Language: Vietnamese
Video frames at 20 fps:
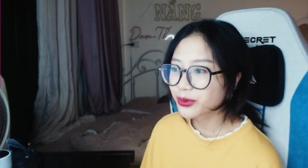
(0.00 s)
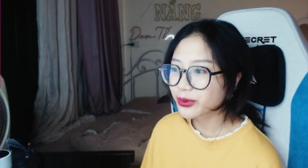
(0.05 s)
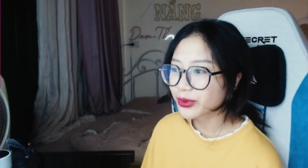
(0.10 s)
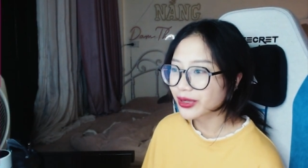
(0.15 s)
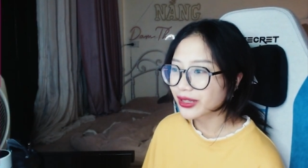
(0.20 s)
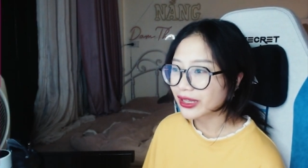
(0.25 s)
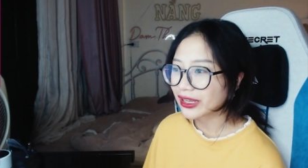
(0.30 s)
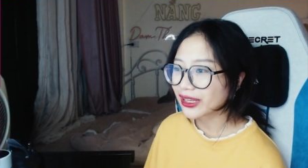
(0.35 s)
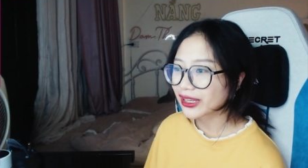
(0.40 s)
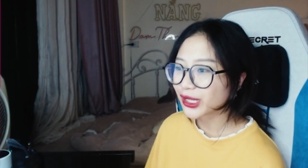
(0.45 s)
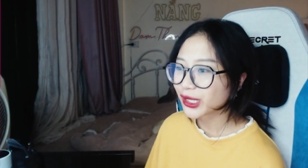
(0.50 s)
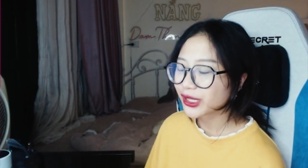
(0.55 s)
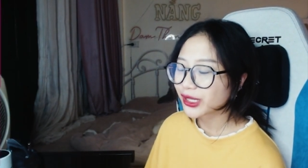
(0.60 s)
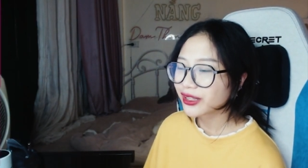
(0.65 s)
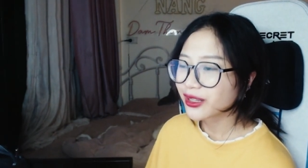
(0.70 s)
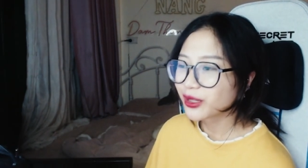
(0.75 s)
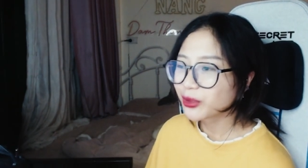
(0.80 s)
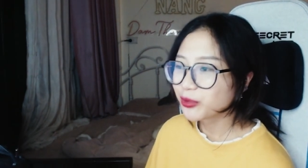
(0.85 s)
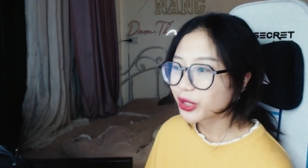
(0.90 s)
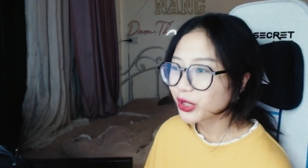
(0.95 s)
vì
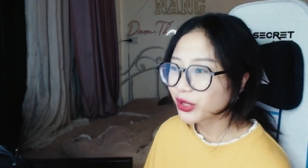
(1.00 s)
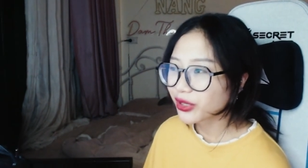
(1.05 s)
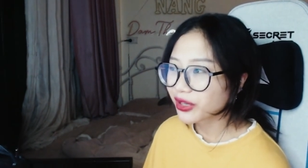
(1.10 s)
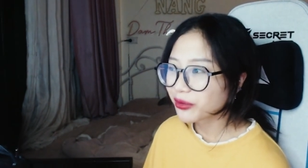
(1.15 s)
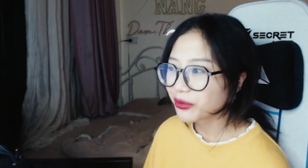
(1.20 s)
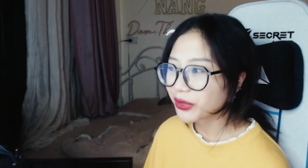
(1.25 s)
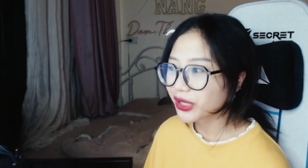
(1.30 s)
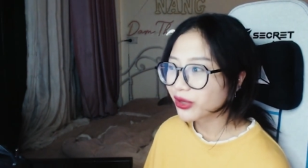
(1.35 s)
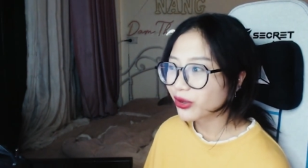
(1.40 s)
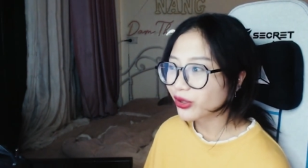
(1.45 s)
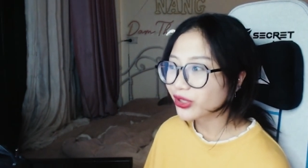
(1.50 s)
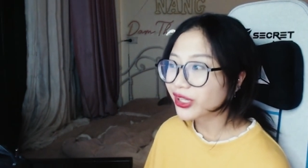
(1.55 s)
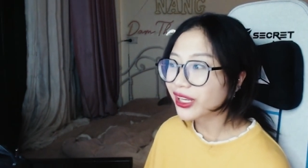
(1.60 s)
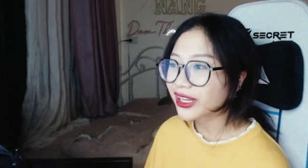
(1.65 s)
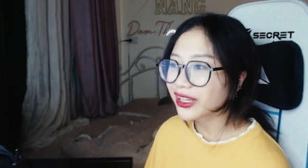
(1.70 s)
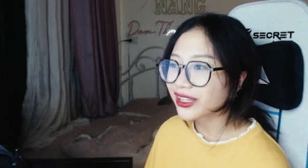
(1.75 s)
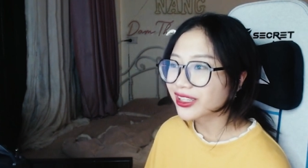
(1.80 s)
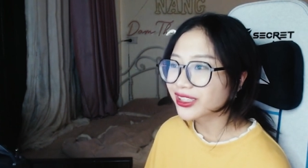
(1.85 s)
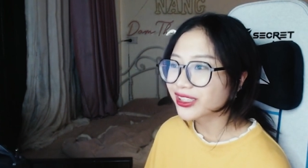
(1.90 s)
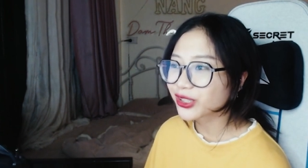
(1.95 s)
mình ờ, mình có
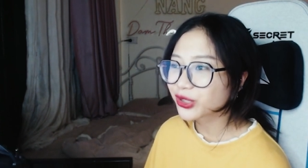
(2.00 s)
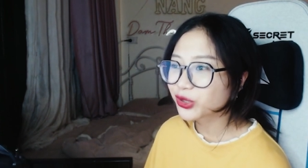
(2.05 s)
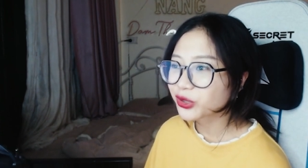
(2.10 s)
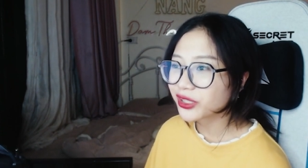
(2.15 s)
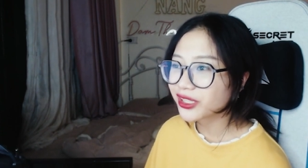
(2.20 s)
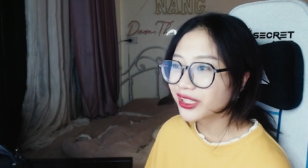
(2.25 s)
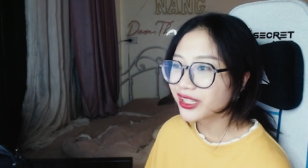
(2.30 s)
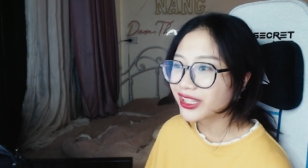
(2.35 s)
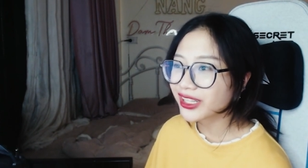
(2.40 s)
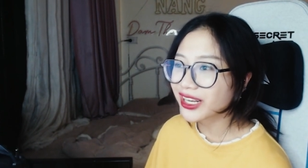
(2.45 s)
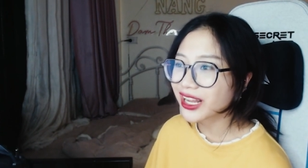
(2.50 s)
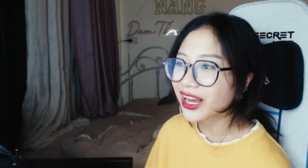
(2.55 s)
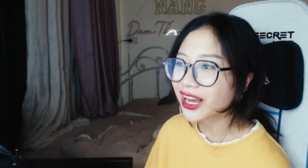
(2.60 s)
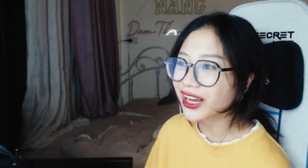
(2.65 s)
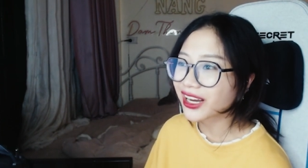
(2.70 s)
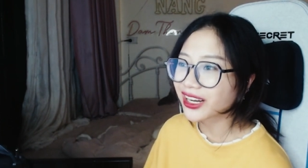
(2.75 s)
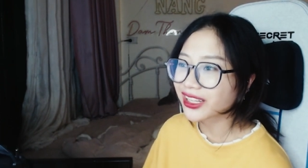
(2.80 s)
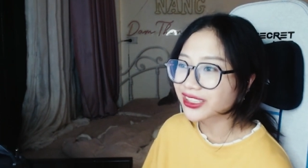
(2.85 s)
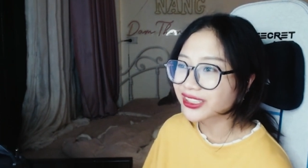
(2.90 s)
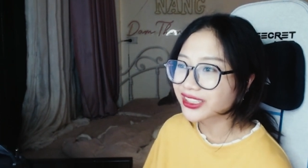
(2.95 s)
thể suy nghĩ
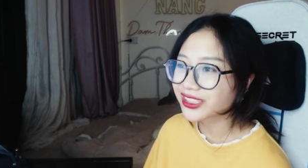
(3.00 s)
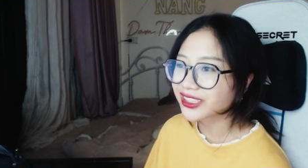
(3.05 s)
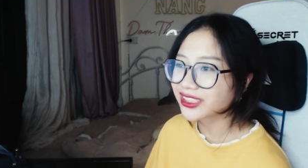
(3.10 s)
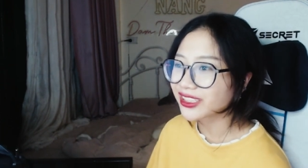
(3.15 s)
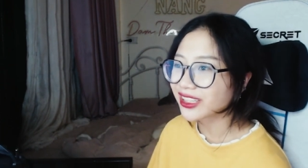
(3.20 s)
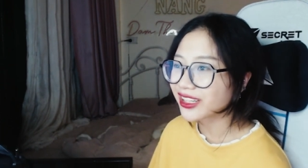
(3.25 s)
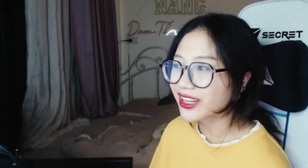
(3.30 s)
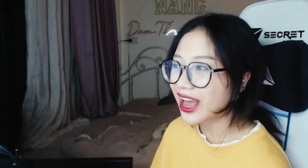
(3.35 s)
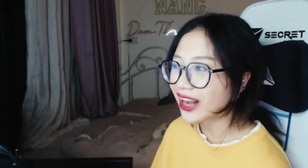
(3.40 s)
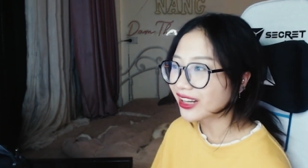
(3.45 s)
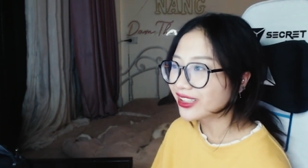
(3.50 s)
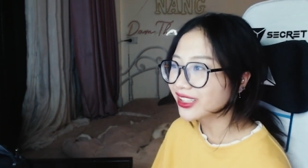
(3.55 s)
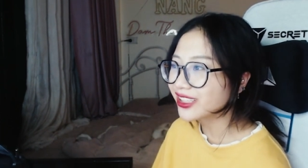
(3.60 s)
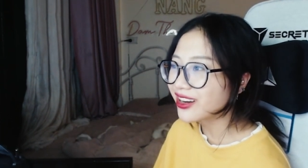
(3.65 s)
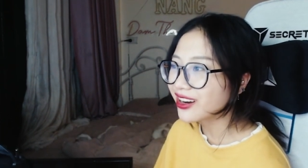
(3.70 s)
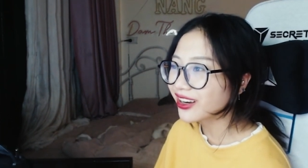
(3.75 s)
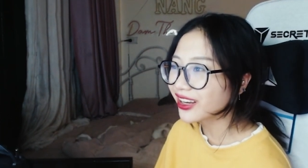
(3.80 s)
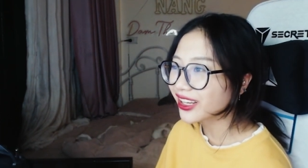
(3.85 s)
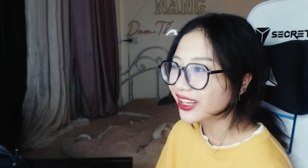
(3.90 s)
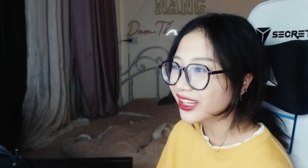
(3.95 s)
là đáng
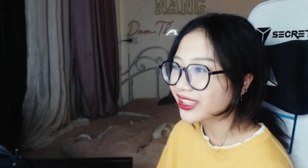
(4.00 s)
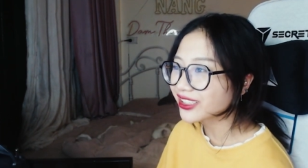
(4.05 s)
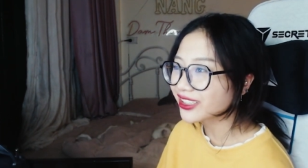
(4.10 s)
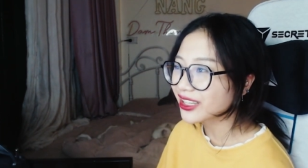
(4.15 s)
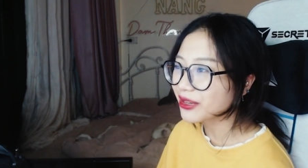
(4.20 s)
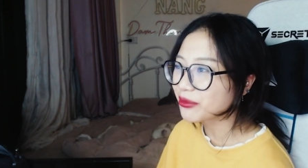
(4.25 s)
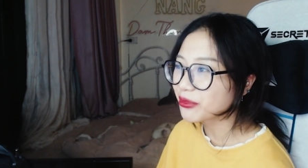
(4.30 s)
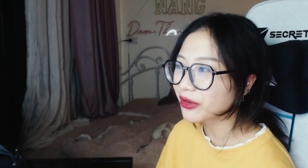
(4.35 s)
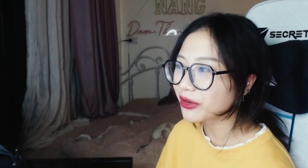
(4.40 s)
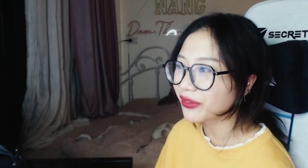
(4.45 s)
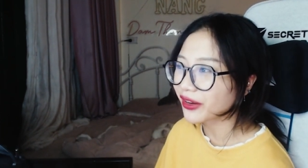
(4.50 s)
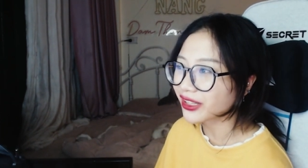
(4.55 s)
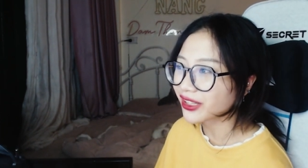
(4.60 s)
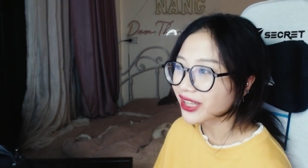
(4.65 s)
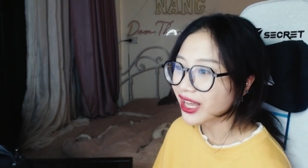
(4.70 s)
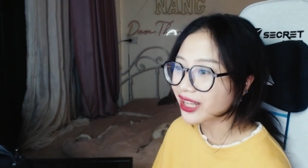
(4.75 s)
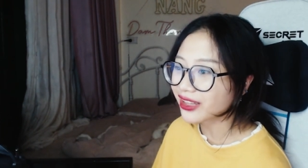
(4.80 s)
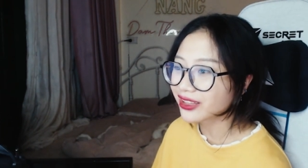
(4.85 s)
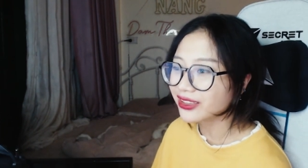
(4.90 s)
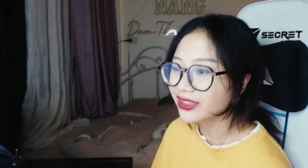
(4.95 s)
thương hay cái gì mà phải
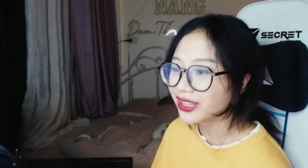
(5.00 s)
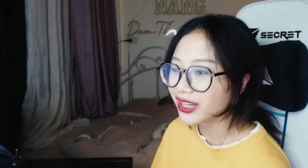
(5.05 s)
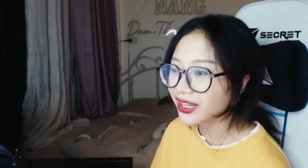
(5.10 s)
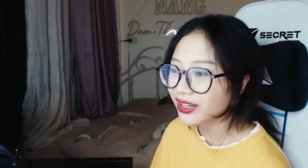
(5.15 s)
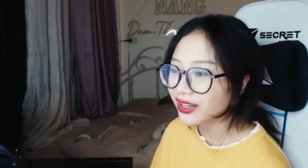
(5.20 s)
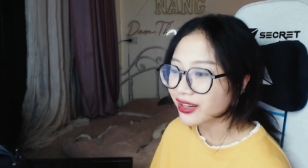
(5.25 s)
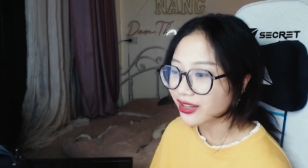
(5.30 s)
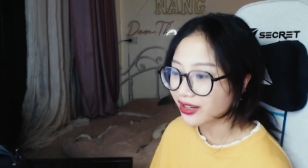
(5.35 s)
tha thứ hết á